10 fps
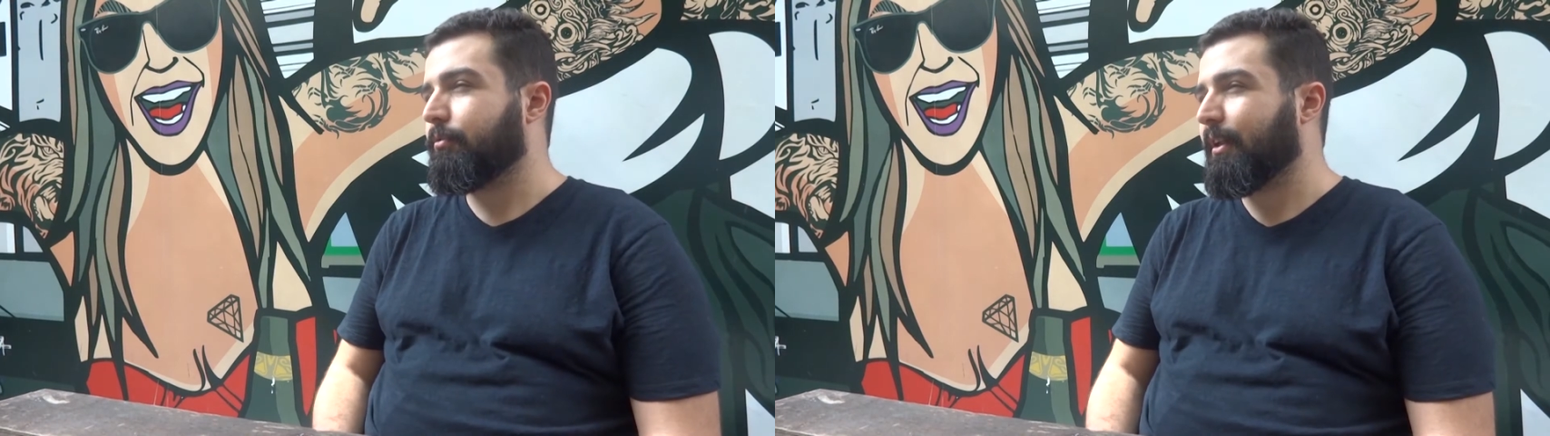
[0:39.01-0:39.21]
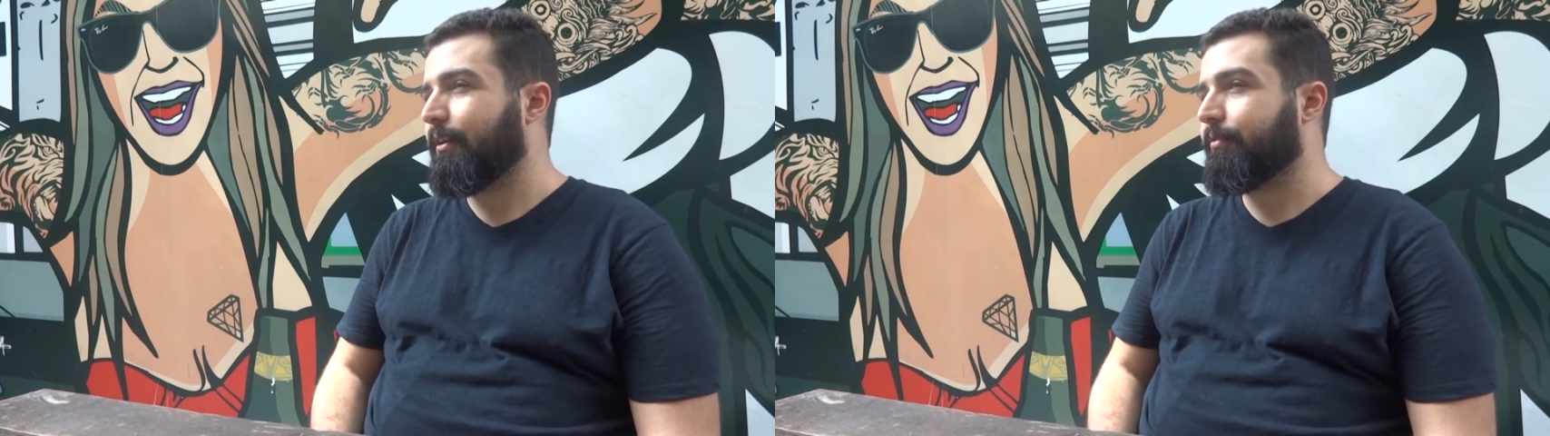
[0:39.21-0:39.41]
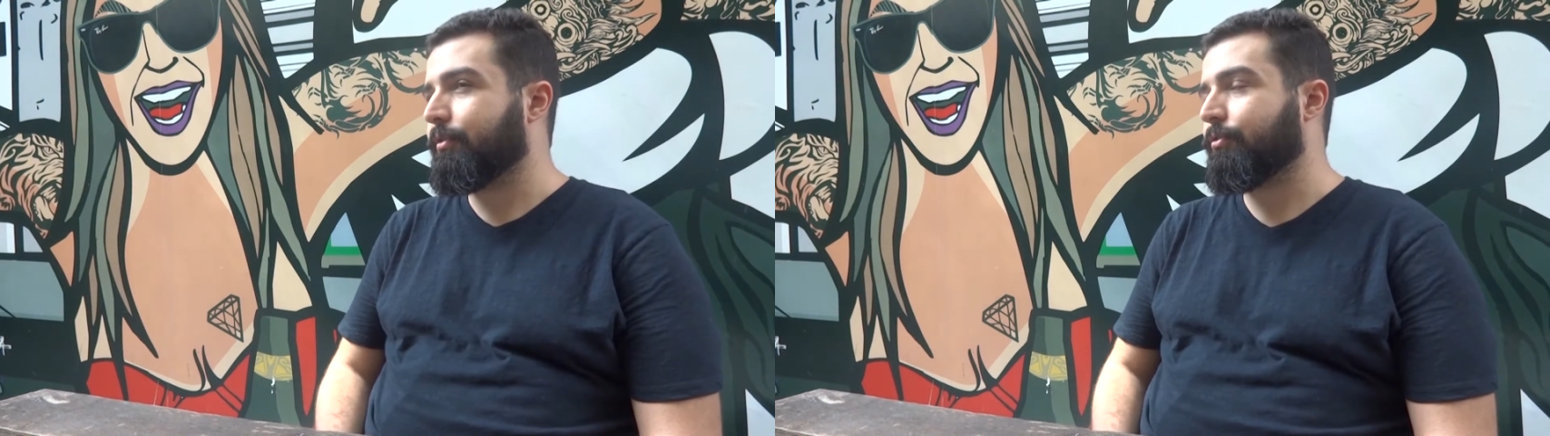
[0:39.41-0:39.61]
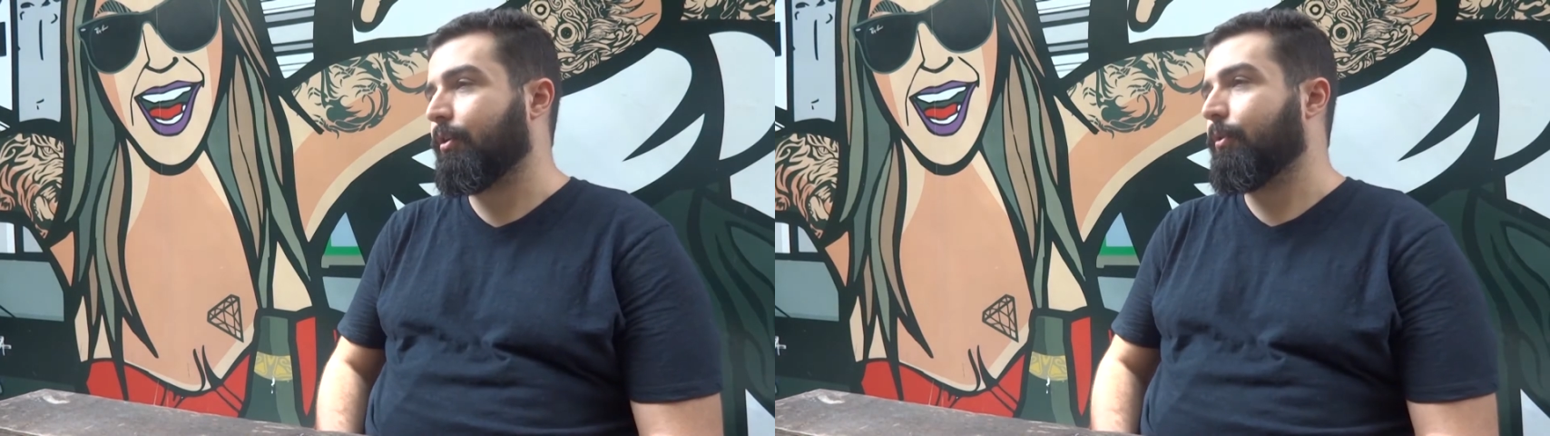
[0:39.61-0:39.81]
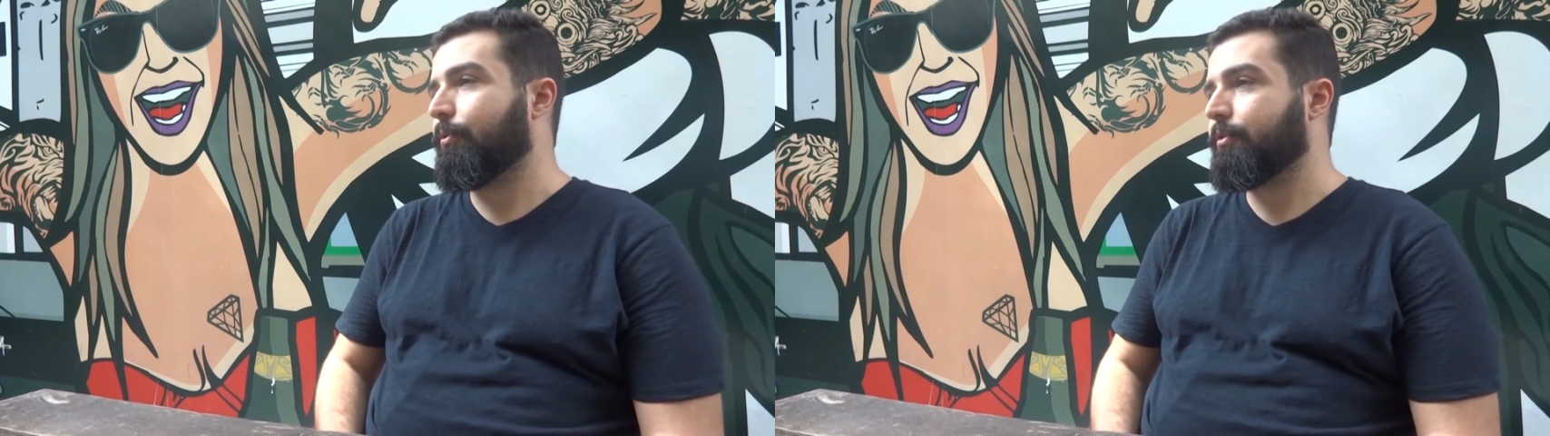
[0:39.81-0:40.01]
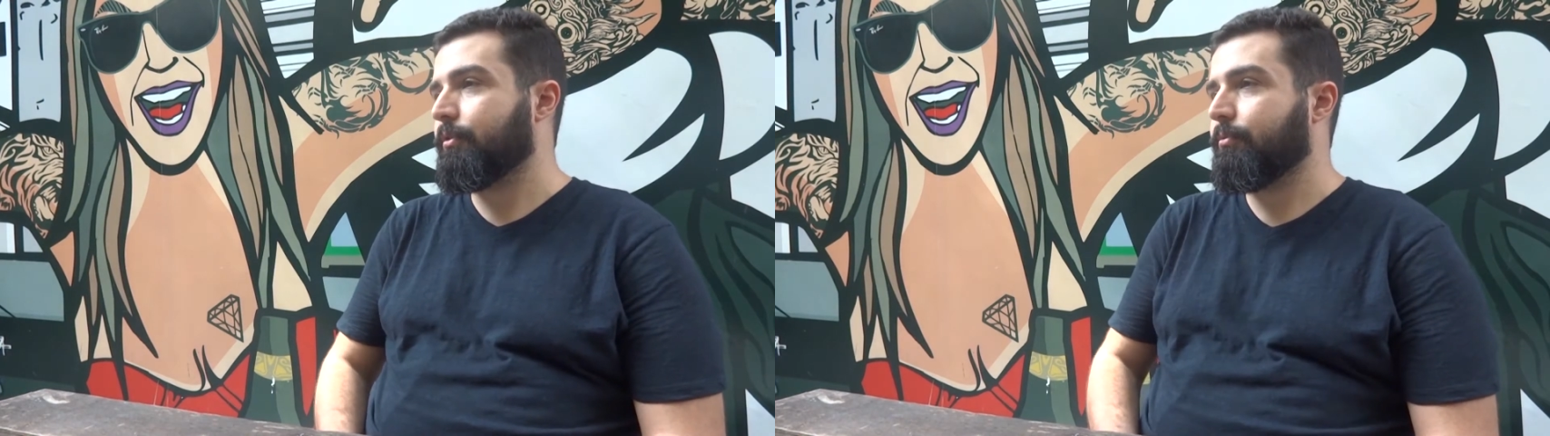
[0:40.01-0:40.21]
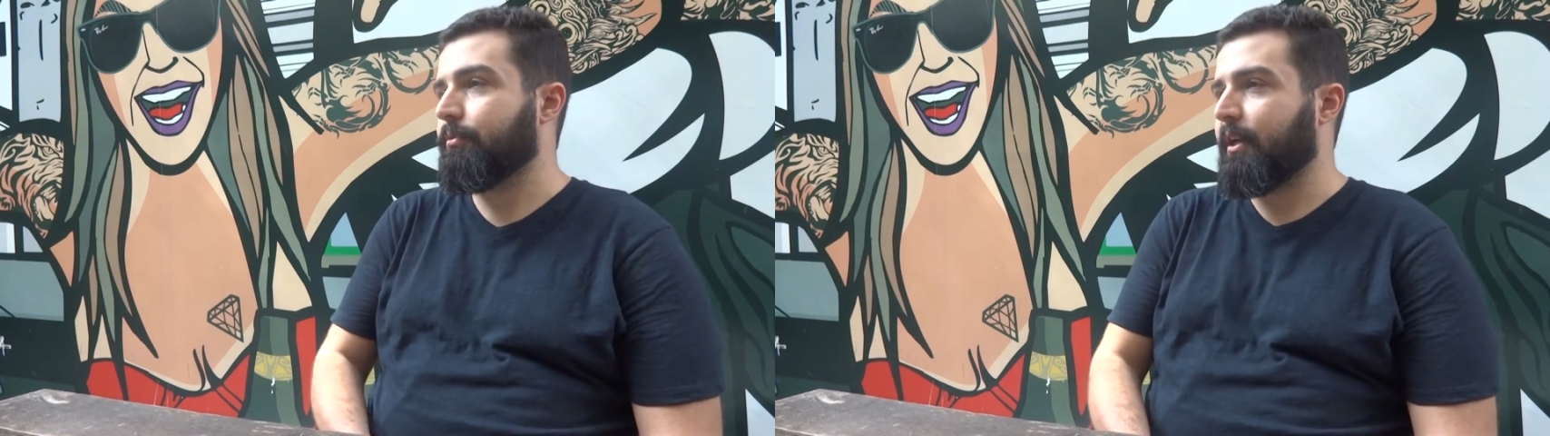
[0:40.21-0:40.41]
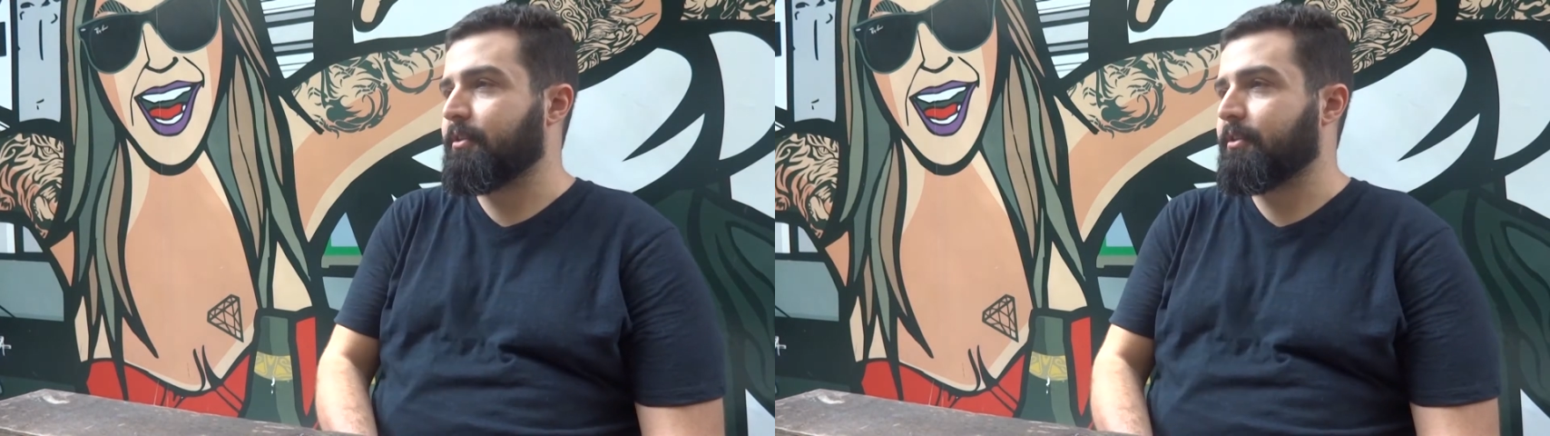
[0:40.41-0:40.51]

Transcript: Não tem a ver só hoje com